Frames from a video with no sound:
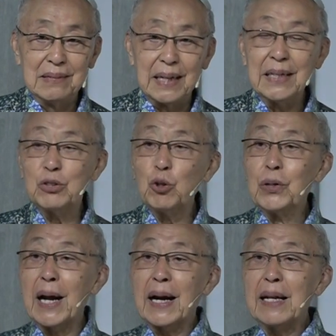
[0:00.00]
Jadi
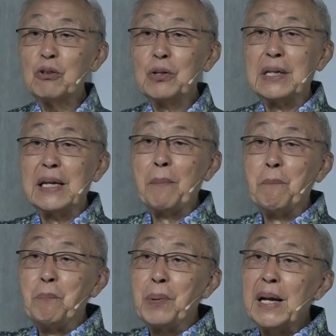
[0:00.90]
saudara itu
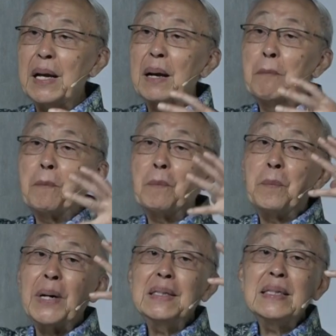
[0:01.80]
diberi
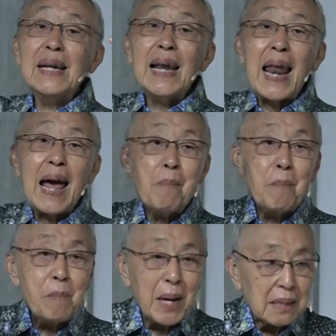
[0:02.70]

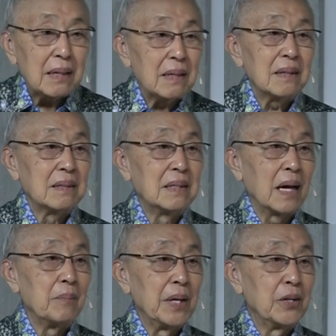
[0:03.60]
penyelamat
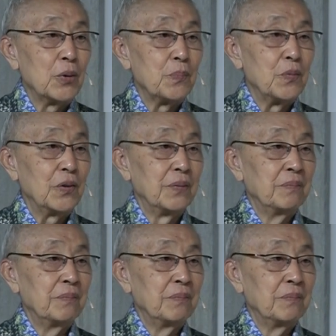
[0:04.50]
dalam hidupmu.